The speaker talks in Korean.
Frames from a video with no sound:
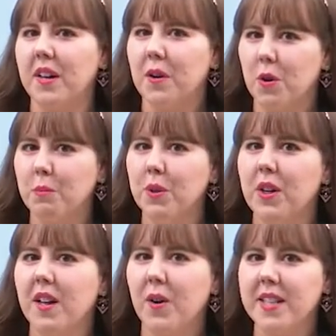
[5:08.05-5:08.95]

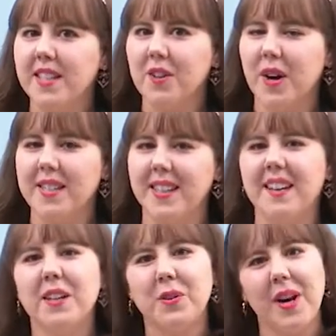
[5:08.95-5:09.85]
공부 화이팅
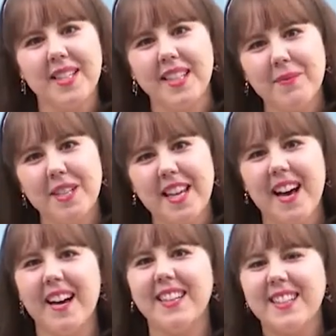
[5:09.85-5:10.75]
화이팅 또
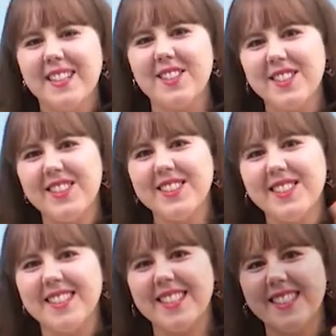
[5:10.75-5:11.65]
화이팅합니다.
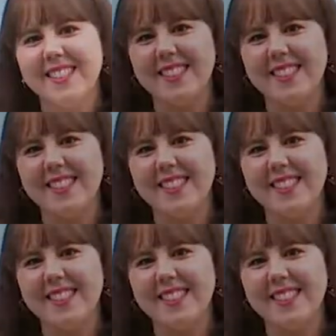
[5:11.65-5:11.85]
치즈!